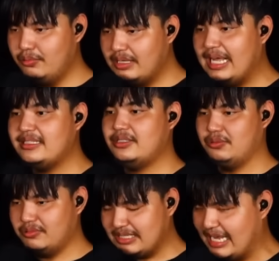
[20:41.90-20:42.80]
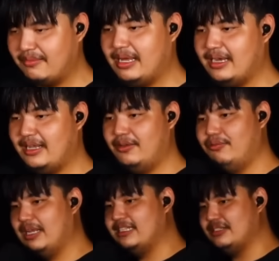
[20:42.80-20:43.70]
ดูน่าสงสารมากเลย
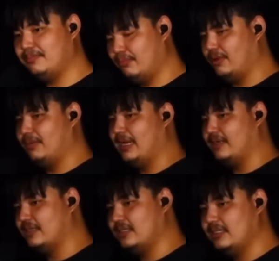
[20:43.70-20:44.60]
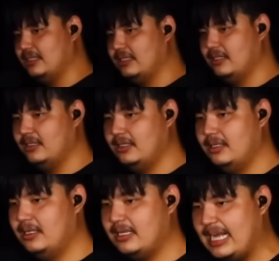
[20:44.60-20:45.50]
นะ ดูน่าเจ็บปวดมาก ก็คือ
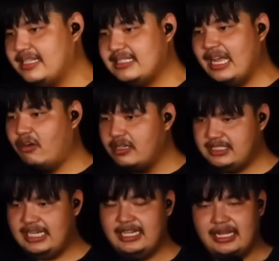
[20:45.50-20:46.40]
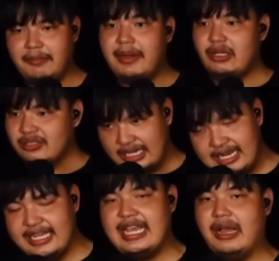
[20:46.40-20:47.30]
การสร้างคอนเนคชันเนี่ย มันต้อง
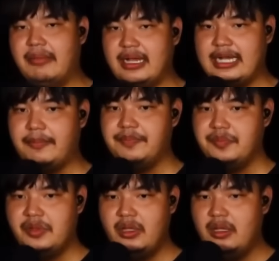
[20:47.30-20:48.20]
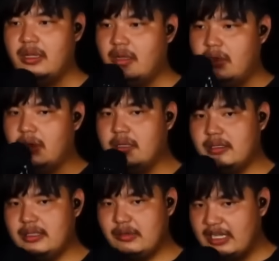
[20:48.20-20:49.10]
ใช้หลายอย่างมากครับ
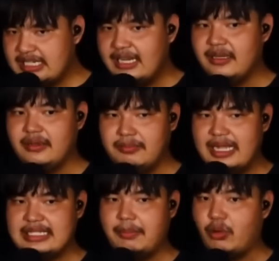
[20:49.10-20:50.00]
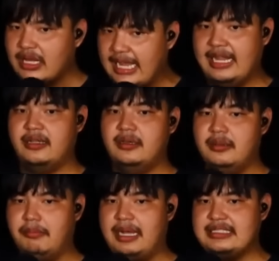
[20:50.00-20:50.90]
คอนเนคชันมาจากผลงาน
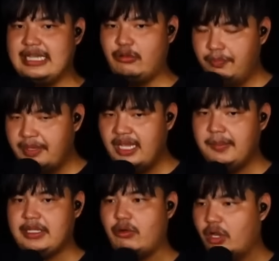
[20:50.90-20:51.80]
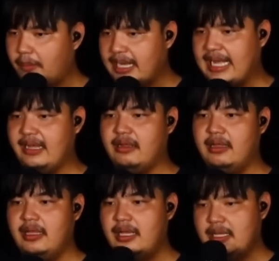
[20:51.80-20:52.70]
มาจากรุ่นพี่มาจากคนรอบข้าง